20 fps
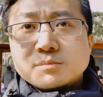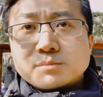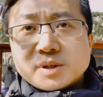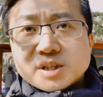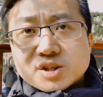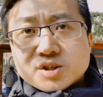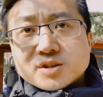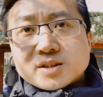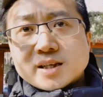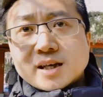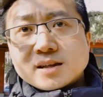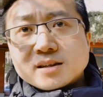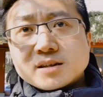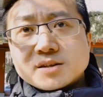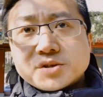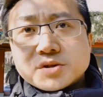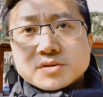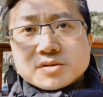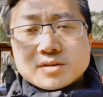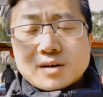比之前
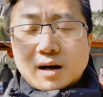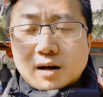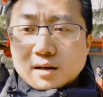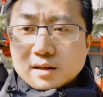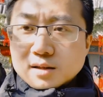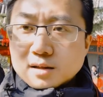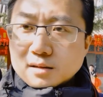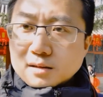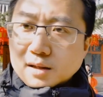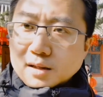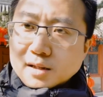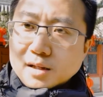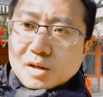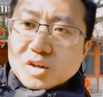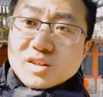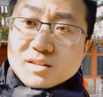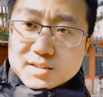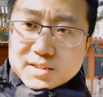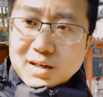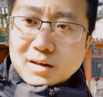的 u s R 的呃
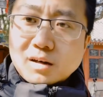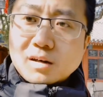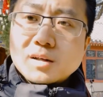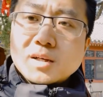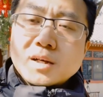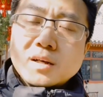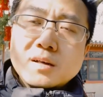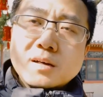要更小，